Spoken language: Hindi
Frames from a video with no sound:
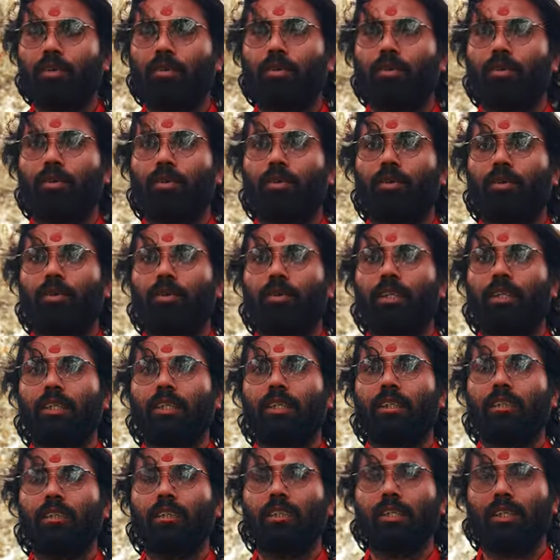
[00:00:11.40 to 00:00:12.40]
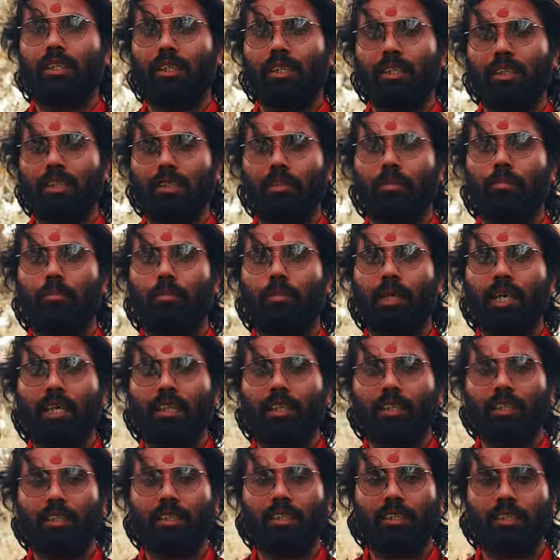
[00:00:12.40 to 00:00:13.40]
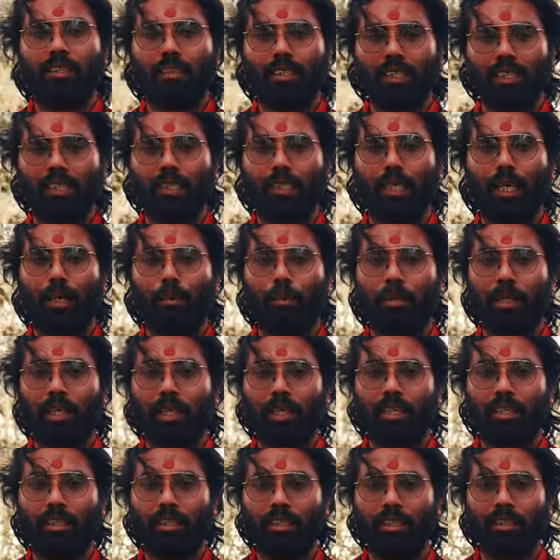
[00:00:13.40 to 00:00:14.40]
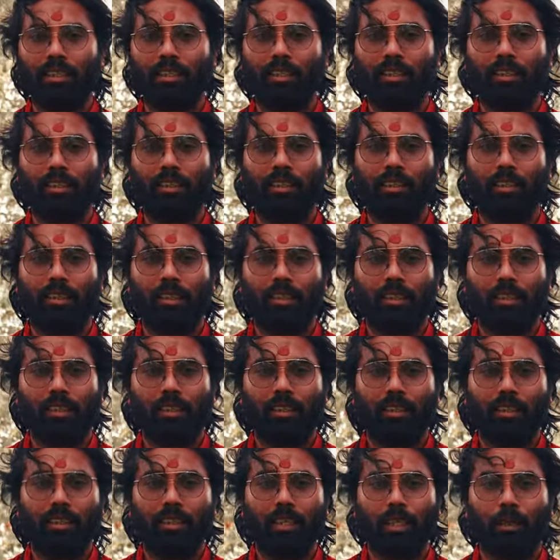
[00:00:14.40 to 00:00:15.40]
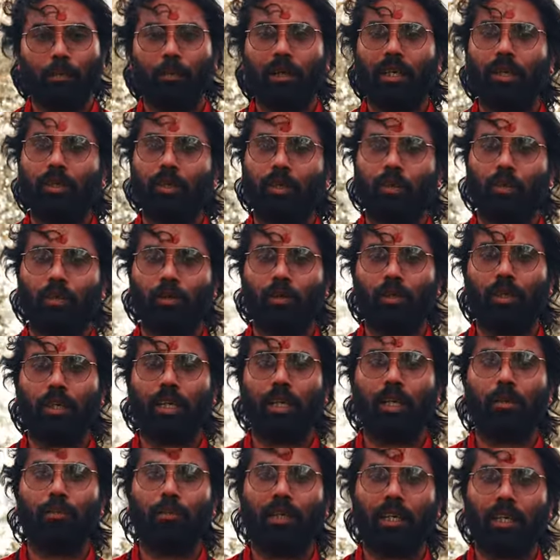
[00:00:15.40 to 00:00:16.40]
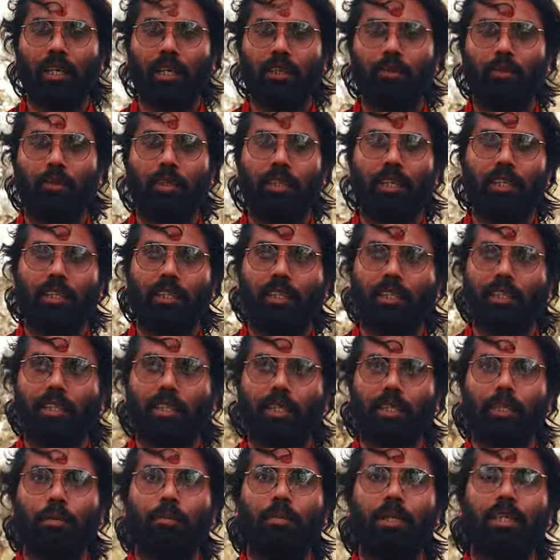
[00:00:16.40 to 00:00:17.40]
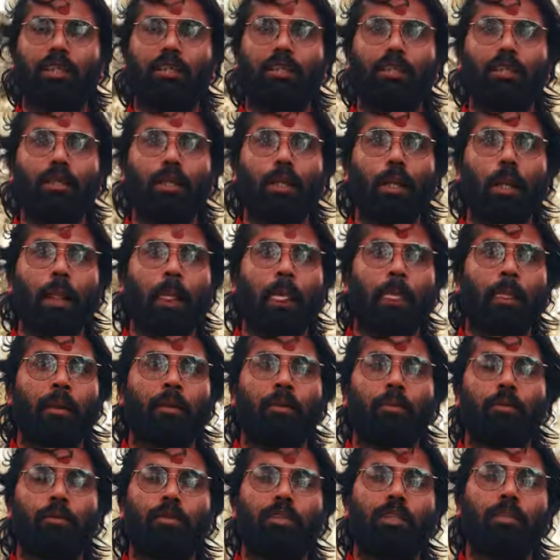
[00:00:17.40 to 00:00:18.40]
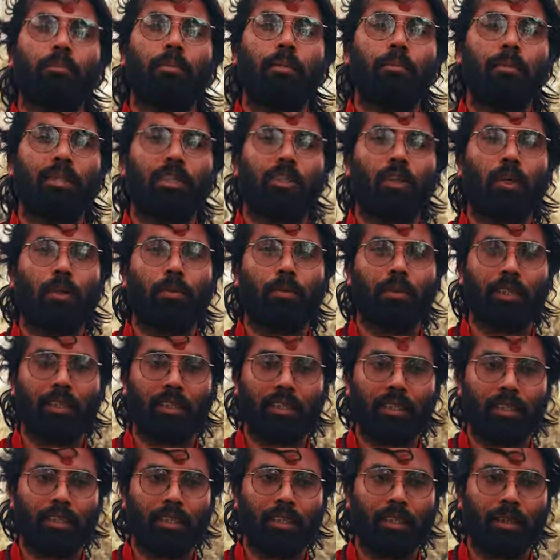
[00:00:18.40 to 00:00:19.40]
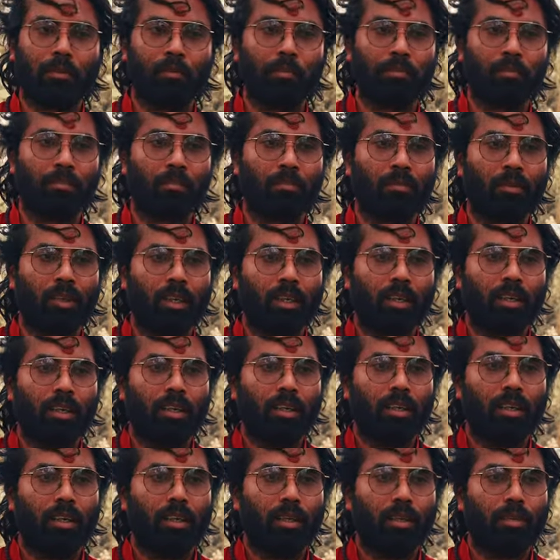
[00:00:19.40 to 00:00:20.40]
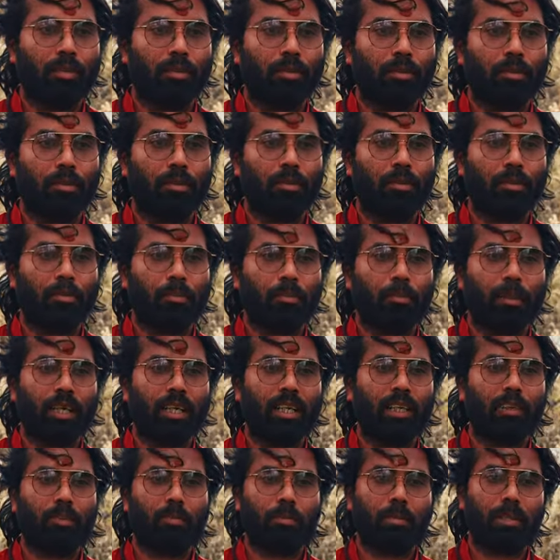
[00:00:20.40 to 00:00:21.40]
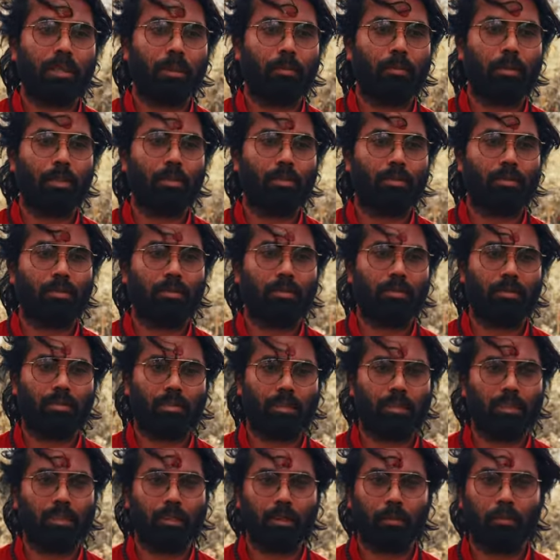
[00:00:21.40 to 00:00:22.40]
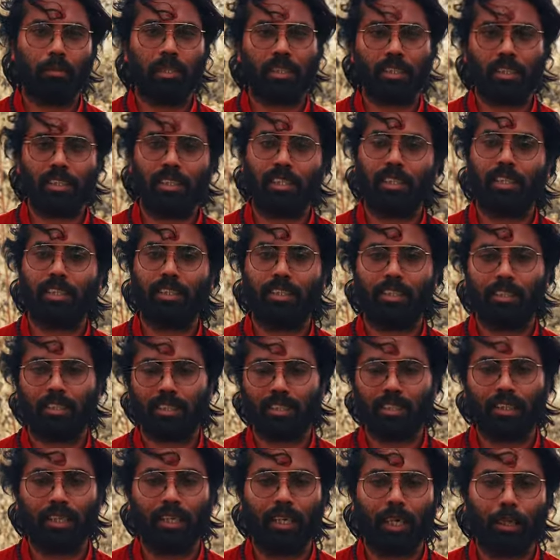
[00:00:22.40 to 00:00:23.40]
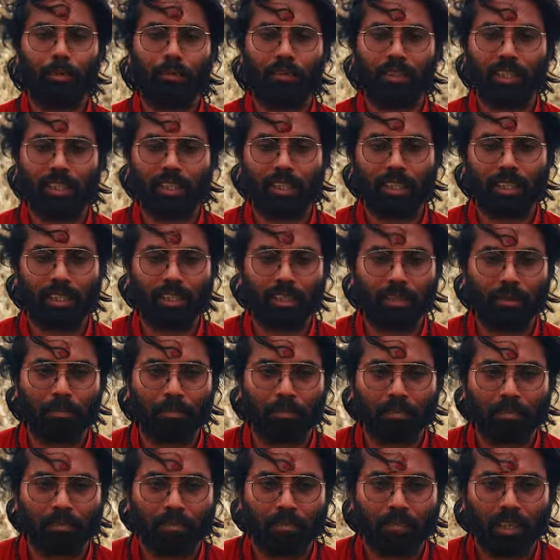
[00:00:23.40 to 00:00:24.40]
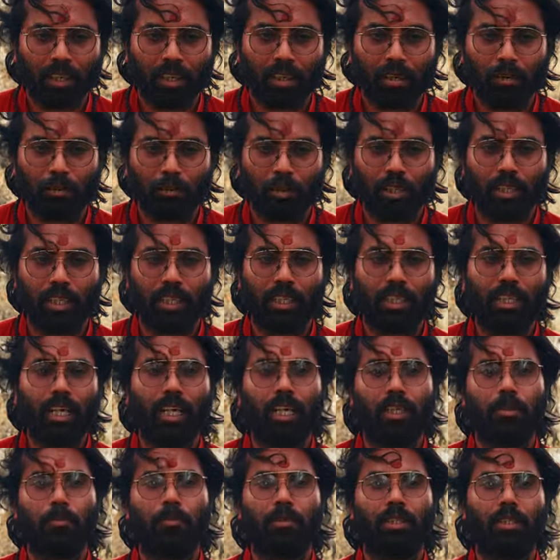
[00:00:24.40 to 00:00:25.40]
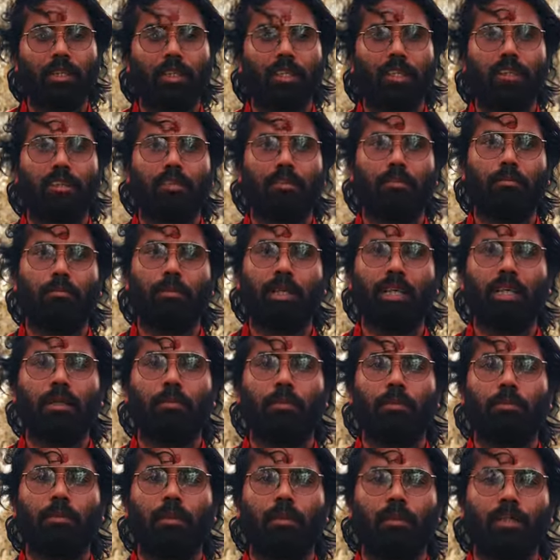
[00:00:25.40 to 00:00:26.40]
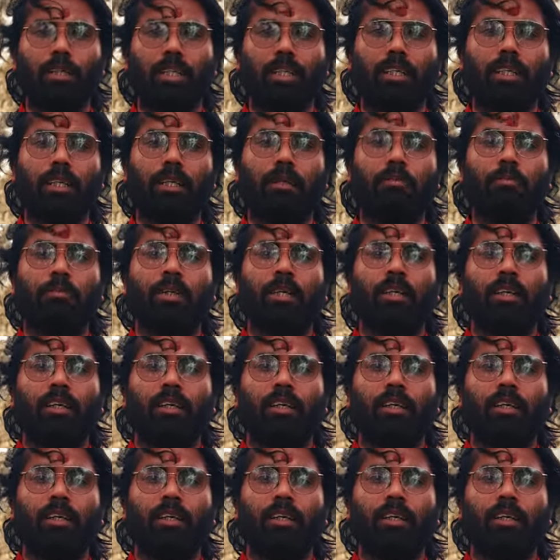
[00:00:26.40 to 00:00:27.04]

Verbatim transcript: तो ये बात है दस साल पहले की लगभग 2012-2013 की बात है उस समय मैं जॉब करता था तो पहले तो मैं बहुत मटेरियलिस्टिक लाइफ जीता था मुझे अध्यात्म के बारे में बहुत ज़्यादा